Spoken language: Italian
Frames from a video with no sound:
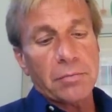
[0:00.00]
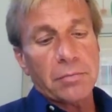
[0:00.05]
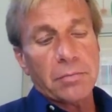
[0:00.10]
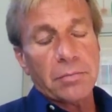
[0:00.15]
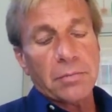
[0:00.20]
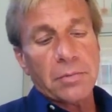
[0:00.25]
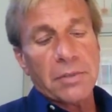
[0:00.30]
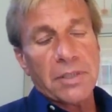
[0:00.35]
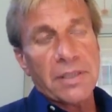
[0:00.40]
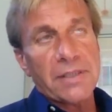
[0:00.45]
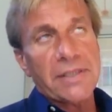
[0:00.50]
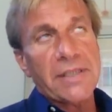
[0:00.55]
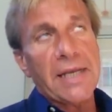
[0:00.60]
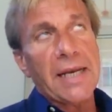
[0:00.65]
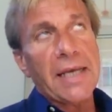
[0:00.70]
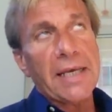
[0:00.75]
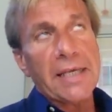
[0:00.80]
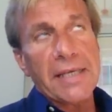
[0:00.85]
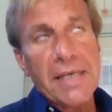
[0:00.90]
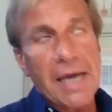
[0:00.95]
mm, che
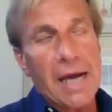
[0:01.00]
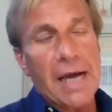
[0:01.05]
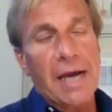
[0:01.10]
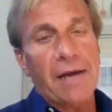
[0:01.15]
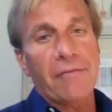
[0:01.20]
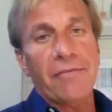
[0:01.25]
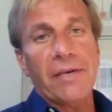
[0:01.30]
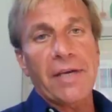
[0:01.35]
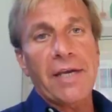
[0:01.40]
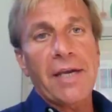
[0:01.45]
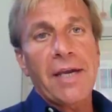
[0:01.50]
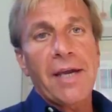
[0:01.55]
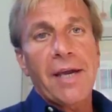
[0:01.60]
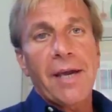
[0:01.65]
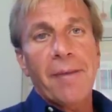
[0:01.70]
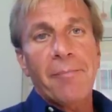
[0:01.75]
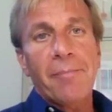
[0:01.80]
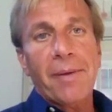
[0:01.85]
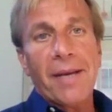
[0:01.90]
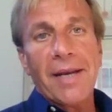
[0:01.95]
sia la chiave
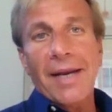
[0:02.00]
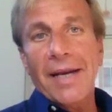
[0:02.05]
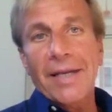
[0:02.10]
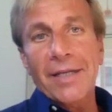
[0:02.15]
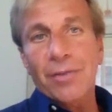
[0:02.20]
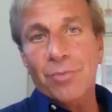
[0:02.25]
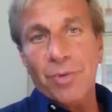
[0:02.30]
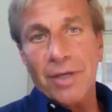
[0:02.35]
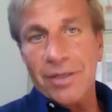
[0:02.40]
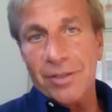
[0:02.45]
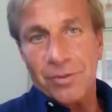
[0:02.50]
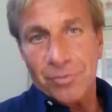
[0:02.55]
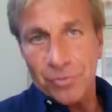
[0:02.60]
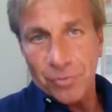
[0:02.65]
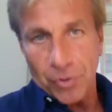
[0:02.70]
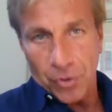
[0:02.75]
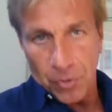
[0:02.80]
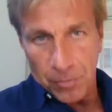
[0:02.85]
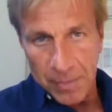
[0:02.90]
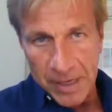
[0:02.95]
per la lettura di
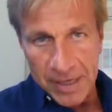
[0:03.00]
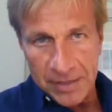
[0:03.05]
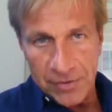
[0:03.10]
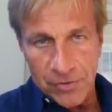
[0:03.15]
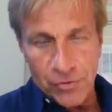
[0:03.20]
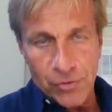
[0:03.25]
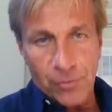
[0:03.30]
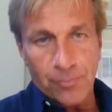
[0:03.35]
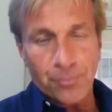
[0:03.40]
tutto il romanzo.